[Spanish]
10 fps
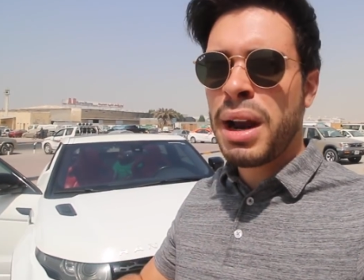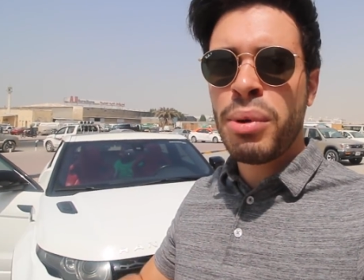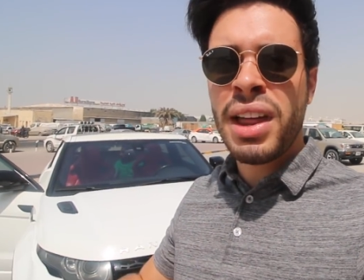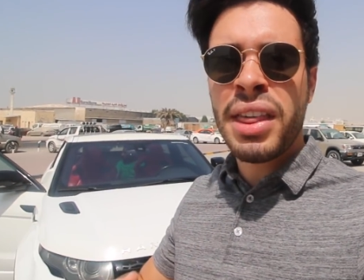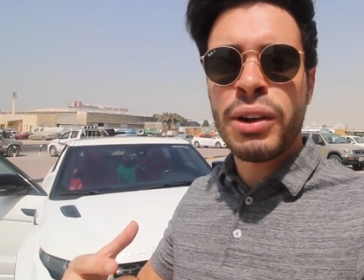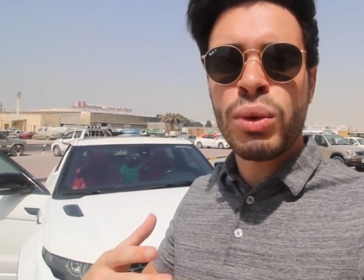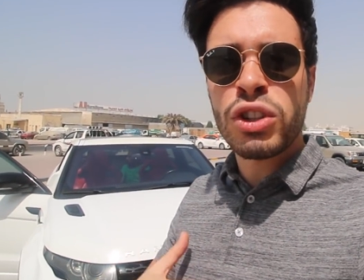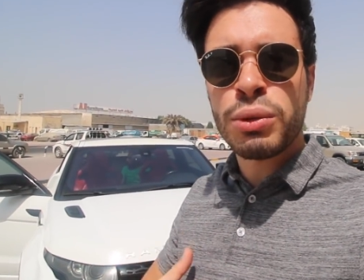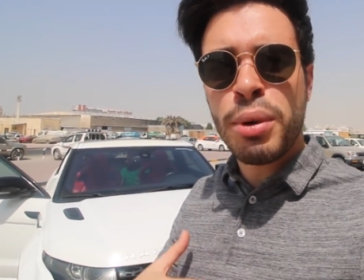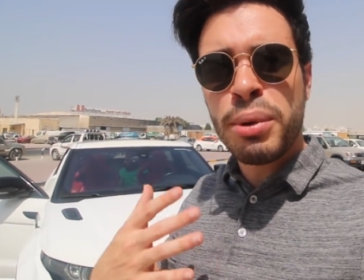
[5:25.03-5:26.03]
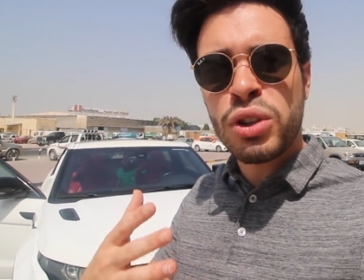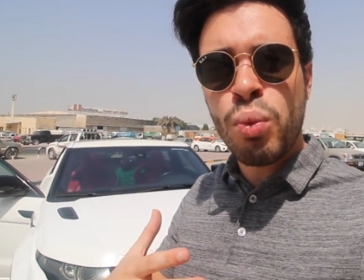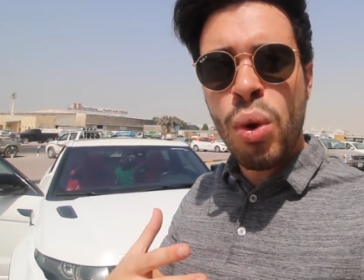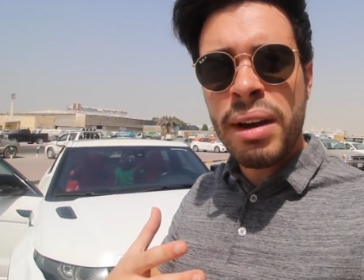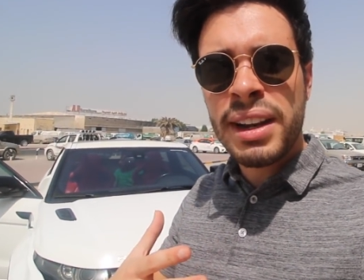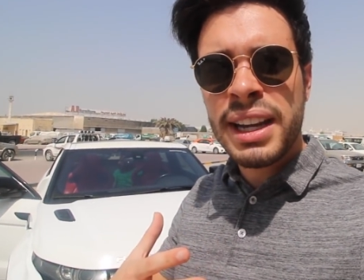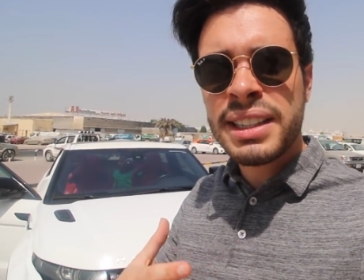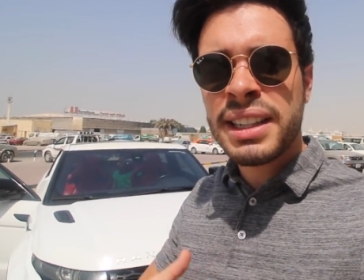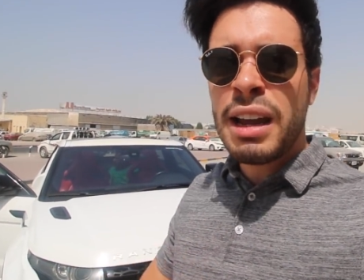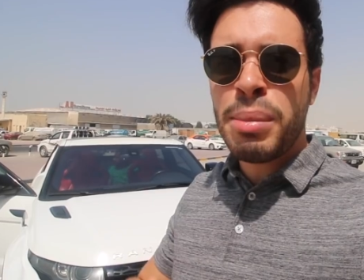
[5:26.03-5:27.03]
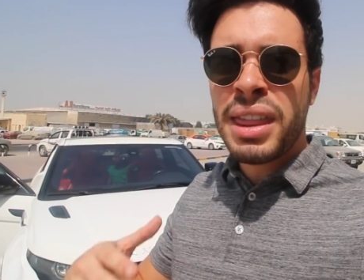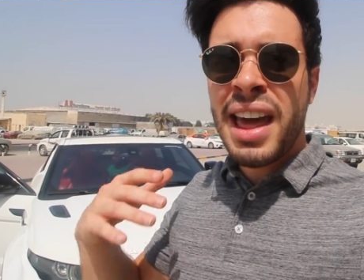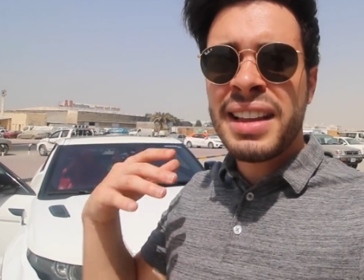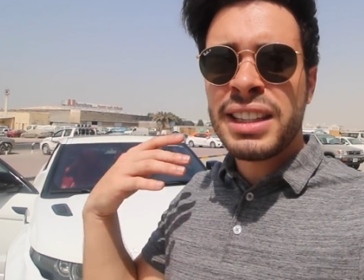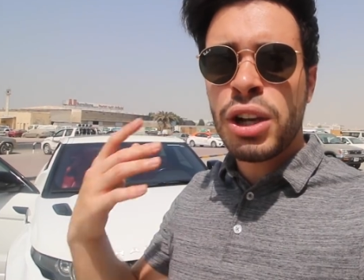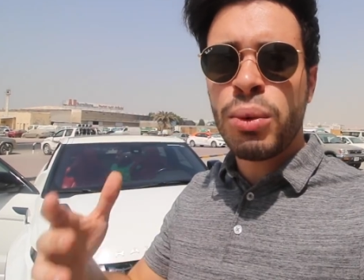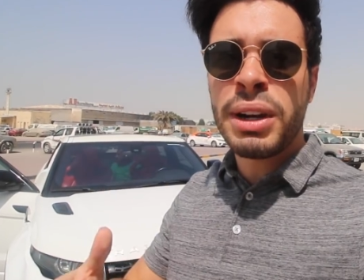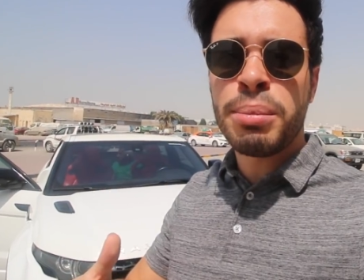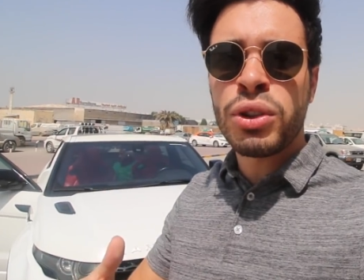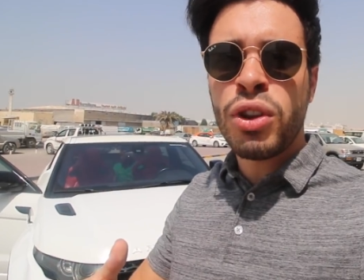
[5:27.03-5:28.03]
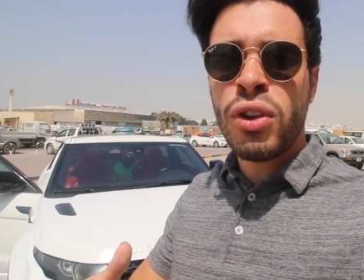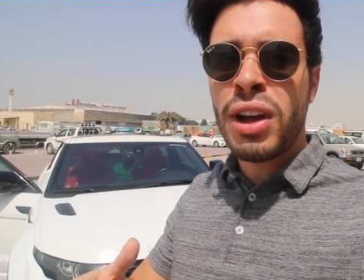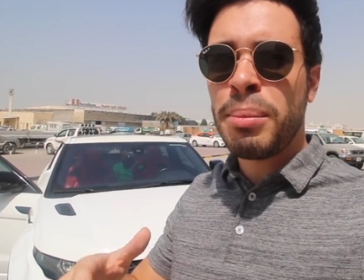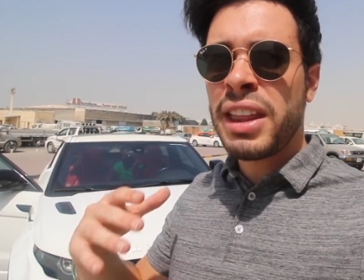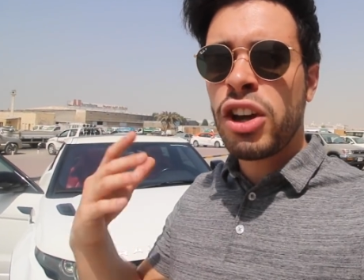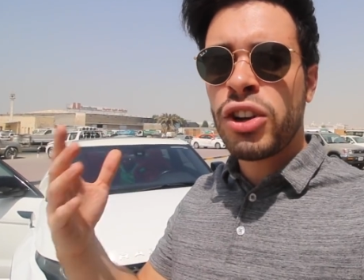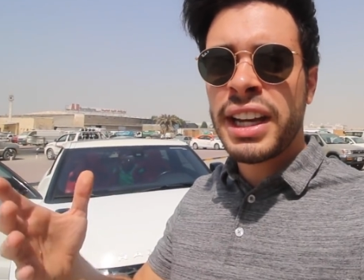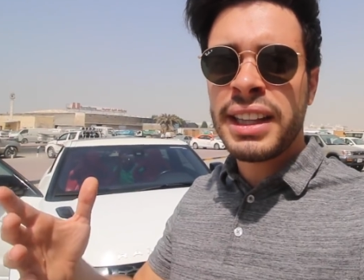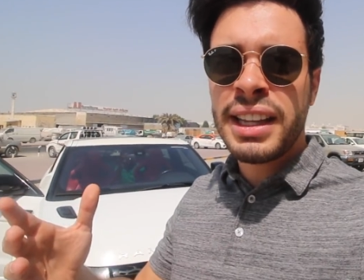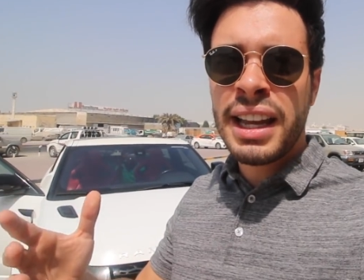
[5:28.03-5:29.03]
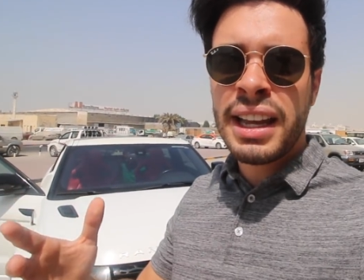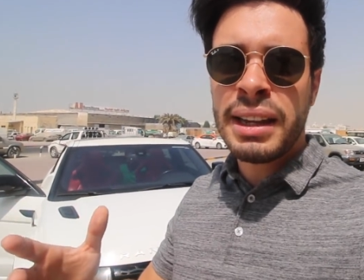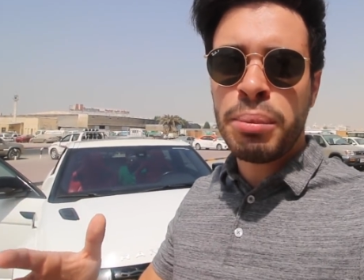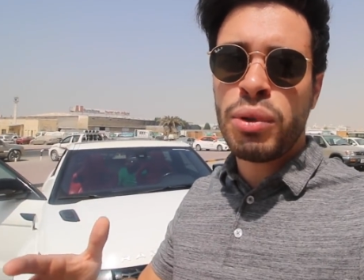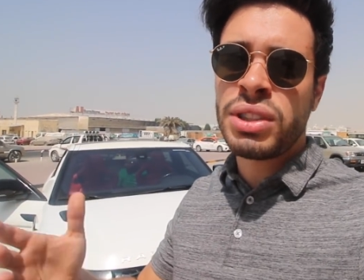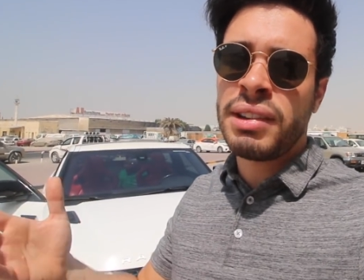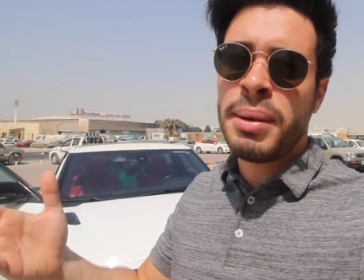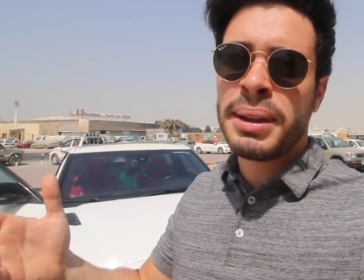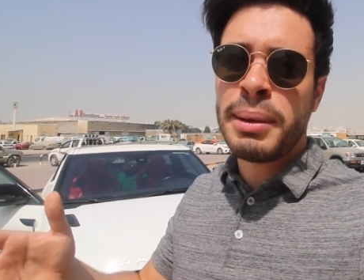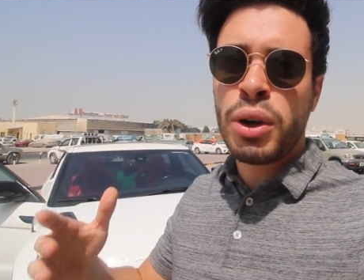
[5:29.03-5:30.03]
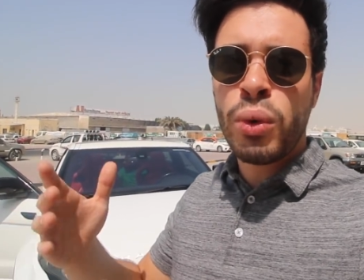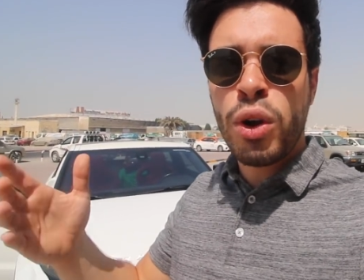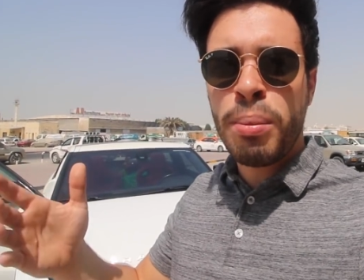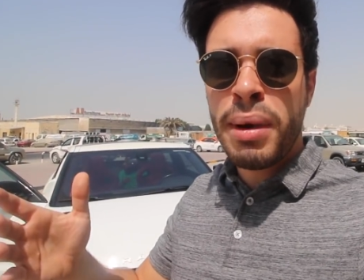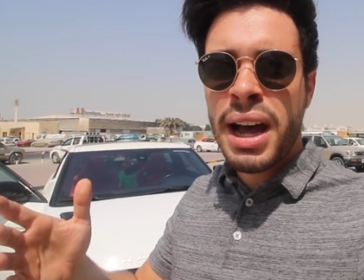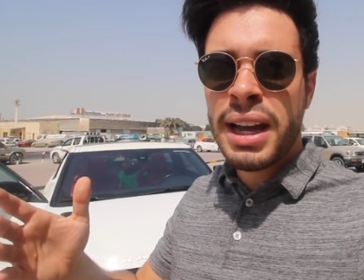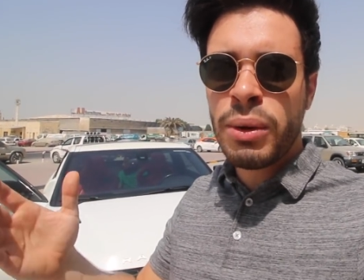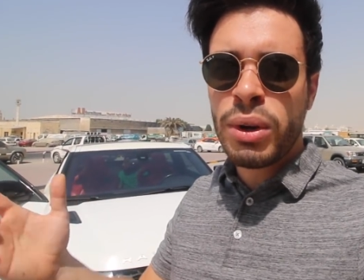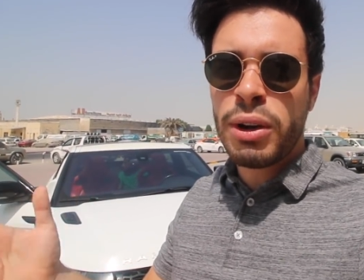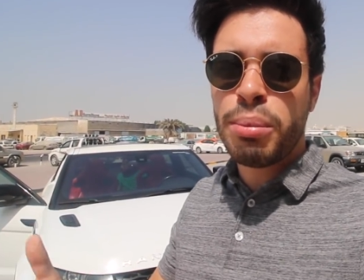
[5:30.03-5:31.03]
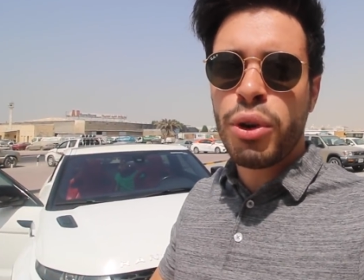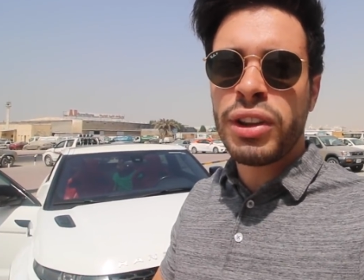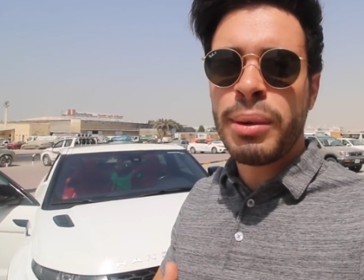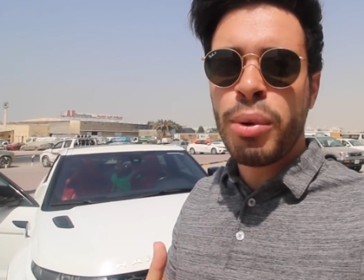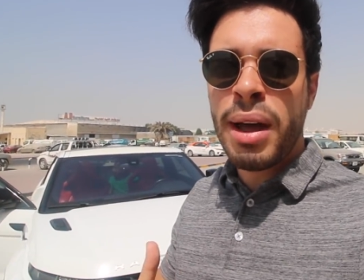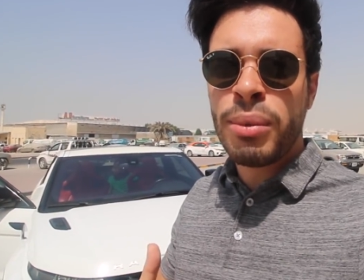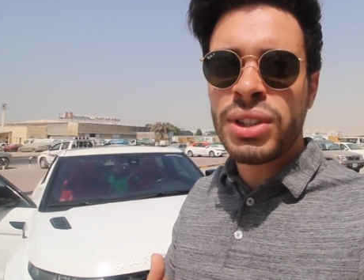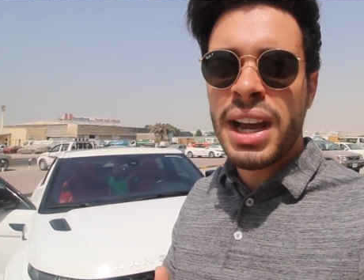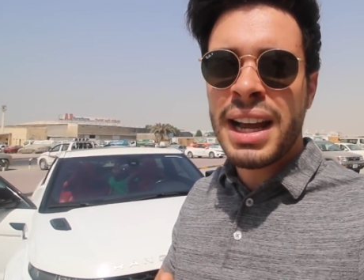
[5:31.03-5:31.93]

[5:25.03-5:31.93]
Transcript: para poder hacer nuestros propios muebles y empezar a distribuir por todo el Medio Oriente y posiblemente por Europa y bueno, por donde podamos.